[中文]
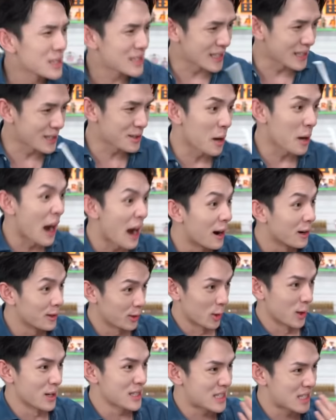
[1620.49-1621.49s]
我是说，啊，
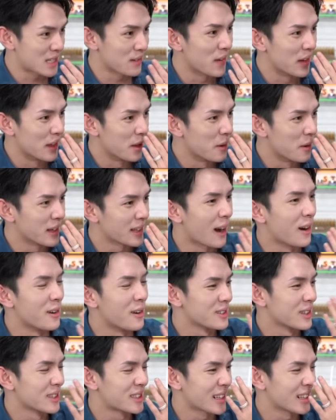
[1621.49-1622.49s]
螺蛳粉的味
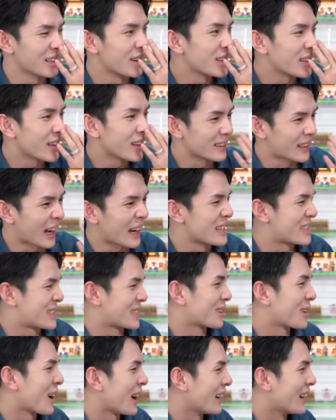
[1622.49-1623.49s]
道。我这个味道也太
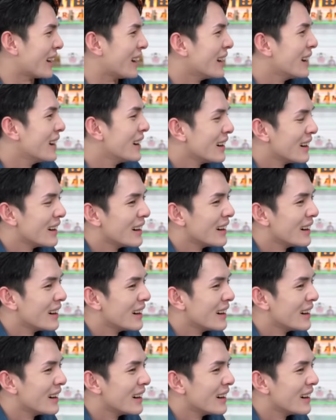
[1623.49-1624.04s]
奇怪了。